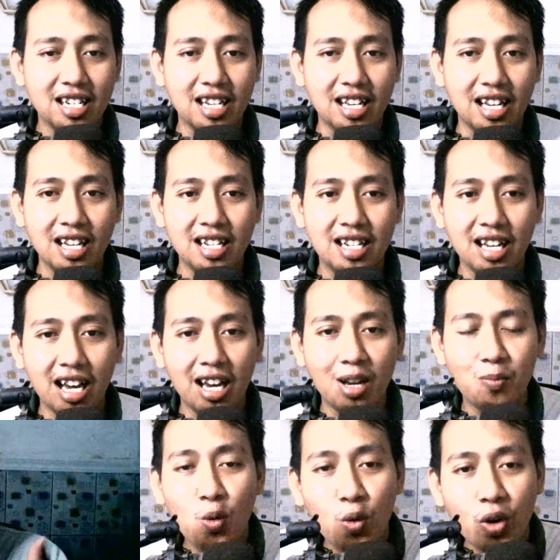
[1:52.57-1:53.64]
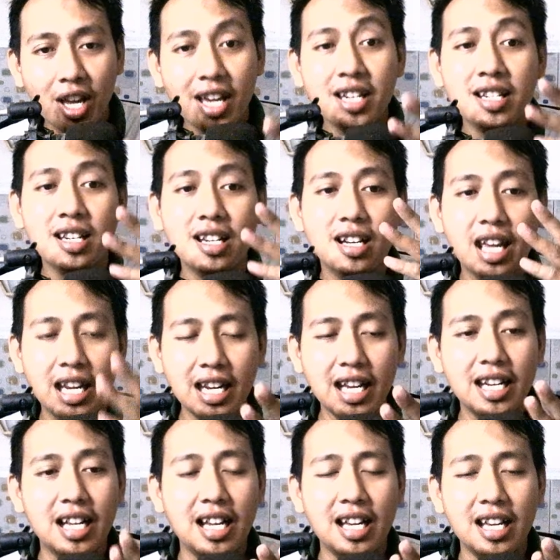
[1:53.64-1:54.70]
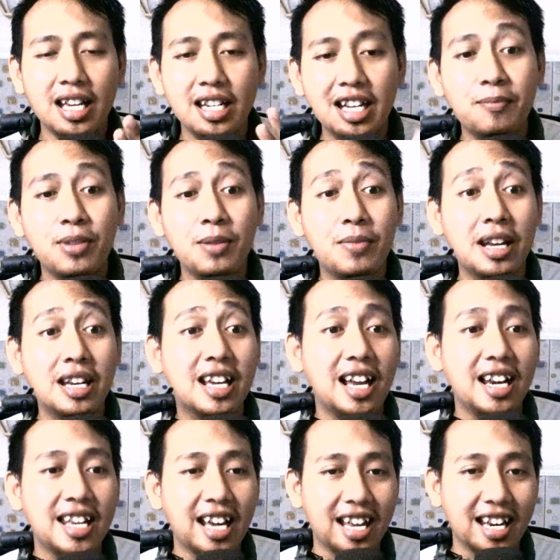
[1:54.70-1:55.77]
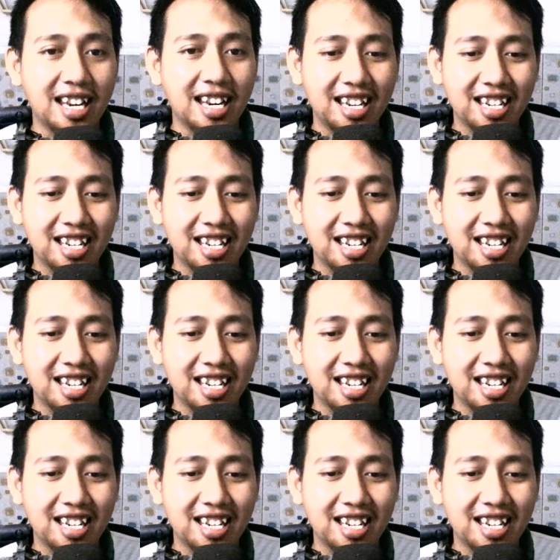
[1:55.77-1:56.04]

ya dan mungkin ini adalah indeks pribadi kalian.